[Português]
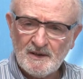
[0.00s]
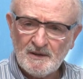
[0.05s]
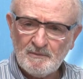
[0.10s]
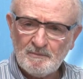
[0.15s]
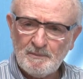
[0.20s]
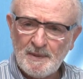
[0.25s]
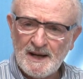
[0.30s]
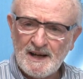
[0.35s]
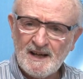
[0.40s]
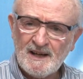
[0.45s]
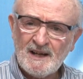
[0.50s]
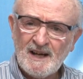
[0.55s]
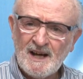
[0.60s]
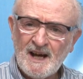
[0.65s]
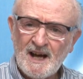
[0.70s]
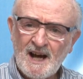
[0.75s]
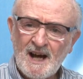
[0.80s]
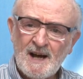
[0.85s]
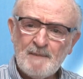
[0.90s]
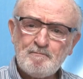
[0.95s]
para
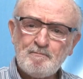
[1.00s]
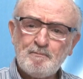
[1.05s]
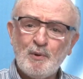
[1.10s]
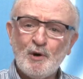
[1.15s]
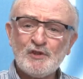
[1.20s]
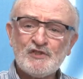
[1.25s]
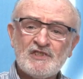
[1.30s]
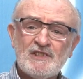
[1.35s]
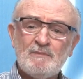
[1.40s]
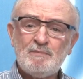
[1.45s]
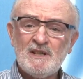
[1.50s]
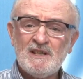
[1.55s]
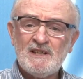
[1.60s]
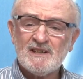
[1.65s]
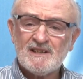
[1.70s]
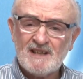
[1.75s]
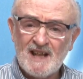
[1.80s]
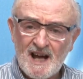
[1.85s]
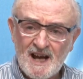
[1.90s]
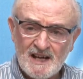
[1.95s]
a
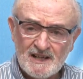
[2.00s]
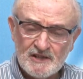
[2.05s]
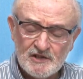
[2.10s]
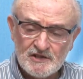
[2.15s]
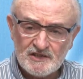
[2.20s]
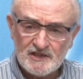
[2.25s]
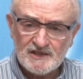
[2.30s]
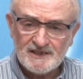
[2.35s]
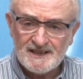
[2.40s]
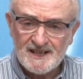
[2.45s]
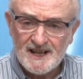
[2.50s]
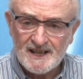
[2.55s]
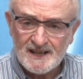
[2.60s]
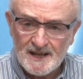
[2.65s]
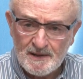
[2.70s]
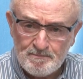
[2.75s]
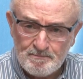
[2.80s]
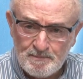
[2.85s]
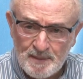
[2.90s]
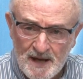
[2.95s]
possibilidade de, de
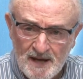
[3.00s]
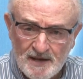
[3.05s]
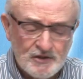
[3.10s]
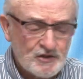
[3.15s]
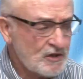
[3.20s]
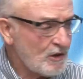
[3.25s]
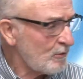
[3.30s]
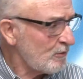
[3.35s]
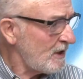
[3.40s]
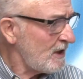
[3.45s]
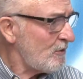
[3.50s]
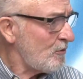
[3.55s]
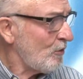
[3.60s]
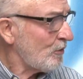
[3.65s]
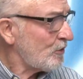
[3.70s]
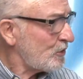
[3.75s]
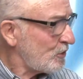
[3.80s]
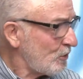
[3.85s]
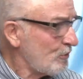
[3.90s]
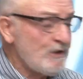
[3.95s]
repente, alguém
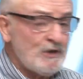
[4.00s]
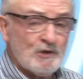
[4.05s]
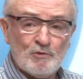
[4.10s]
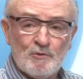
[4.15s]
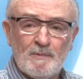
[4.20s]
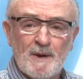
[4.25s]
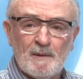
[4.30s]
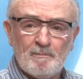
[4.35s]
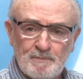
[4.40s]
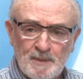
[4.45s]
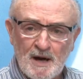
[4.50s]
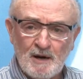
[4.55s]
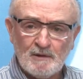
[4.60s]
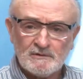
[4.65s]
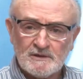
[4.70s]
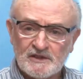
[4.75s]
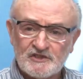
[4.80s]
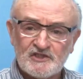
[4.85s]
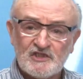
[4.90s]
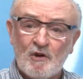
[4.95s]
construir uma
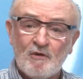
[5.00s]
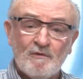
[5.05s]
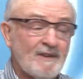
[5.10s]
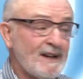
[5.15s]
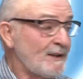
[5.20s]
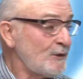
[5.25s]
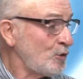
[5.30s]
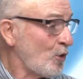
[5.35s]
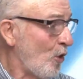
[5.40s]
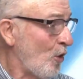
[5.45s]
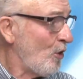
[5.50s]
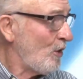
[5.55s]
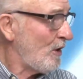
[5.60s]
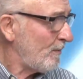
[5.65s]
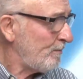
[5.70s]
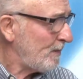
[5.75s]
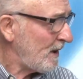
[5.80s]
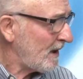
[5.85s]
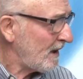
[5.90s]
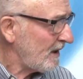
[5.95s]
pauta salvadora
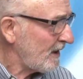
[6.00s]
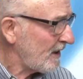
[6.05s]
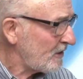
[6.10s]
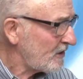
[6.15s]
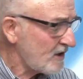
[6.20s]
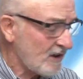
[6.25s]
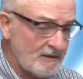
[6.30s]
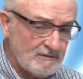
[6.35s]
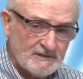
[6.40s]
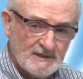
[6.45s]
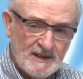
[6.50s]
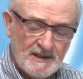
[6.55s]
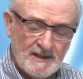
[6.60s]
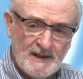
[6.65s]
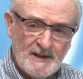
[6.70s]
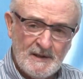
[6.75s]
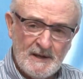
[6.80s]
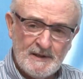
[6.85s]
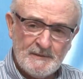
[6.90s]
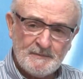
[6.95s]
para a nação.
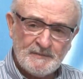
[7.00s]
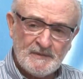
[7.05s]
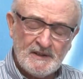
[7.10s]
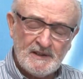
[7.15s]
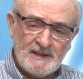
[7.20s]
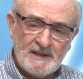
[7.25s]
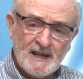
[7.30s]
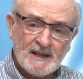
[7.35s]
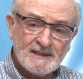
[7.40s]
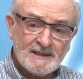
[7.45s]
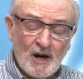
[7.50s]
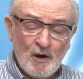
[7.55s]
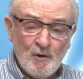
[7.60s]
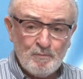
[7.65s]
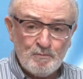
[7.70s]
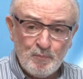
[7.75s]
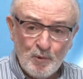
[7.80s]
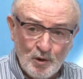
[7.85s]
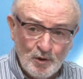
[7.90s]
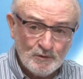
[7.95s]
E a tal
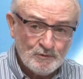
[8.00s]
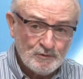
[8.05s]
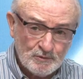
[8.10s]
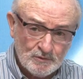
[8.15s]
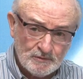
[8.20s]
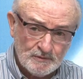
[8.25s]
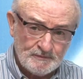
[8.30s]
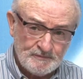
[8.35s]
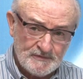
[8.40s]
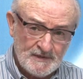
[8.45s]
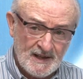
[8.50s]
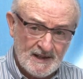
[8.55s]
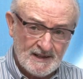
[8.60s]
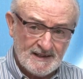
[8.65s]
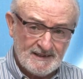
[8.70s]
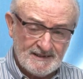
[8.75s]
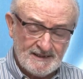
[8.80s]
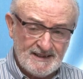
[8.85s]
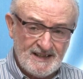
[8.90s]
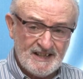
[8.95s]
ponto era
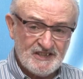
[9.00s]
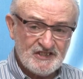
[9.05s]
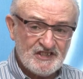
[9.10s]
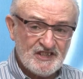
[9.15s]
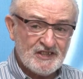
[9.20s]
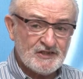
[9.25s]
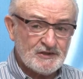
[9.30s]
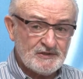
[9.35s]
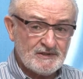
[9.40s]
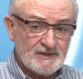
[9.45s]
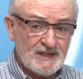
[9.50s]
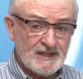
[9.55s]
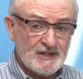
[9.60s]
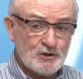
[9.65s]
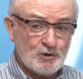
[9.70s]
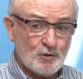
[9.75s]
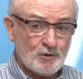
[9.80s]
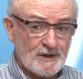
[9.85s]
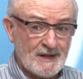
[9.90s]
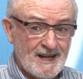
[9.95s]

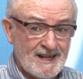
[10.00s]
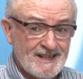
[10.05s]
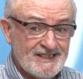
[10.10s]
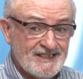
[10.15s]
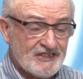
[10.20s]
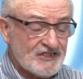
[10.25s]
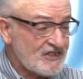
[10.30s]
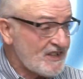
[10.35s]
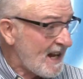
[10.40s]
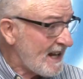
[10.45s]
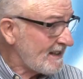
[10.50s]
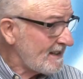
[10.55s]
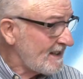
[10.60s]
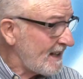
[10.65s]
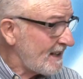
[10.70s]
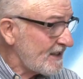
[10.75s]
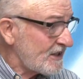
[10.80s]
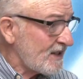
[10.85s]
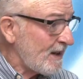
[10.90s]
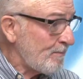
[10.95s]
desorganizada
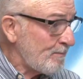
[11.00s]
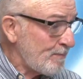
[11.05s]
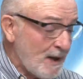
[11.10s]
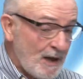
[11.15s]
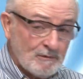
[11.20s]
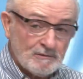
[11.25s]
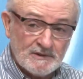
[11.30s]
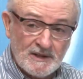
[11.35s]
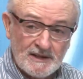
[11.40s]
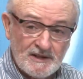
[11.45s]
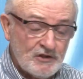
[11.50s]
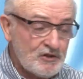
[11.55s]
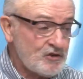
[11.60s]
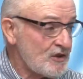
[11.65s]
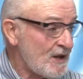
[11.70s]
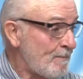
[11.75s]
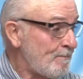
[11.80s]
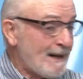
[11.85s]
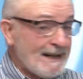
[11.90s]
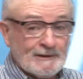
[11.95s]
essa pauta que
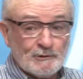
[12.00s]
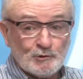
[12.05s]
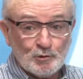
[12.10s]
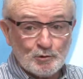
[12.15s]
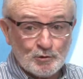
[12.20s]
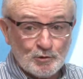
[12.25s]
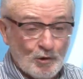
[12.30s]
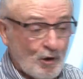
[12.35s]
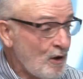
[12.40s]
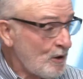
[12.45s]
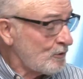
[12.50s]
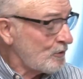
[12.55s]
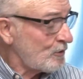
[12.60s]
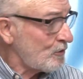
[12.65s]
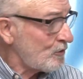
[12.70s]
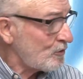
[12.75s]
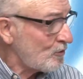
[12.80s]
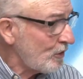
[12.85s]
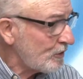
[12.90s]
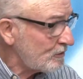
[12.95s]
tinha para todos
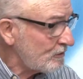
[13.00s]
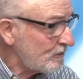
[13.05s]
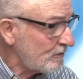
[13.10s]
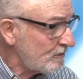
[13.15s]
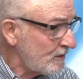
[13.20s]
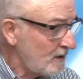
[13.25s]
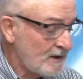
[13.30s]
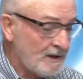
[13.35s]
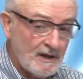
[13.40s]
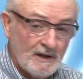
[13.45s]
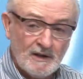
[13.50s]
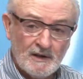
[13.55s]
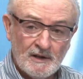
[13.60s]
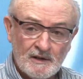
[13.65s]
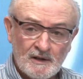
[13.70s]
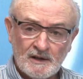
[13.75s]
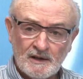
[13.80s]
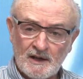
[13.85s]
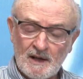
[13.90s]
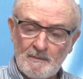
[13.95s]
os gostos.
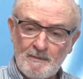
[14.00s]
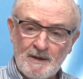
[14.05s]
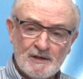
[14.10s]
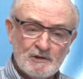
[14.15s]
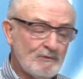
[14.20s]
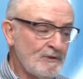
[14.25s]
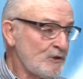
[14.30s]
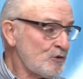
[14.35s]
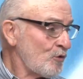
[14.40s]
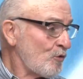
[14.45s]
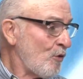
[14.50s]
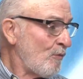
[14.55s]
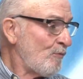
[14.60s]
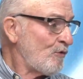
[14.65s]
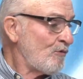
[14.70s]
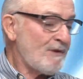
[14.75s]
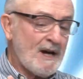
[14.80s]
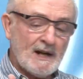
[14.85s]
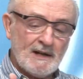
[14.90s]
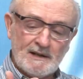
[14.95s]
Era mais ou menos como
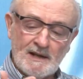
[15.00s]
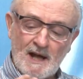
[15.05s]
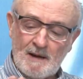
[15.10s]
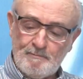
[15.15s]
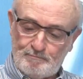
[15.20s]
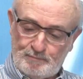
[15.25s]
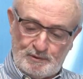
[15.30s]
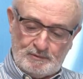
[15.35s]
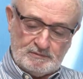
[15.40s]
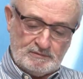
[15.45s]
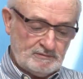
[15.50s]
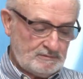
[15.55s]
um cardápio.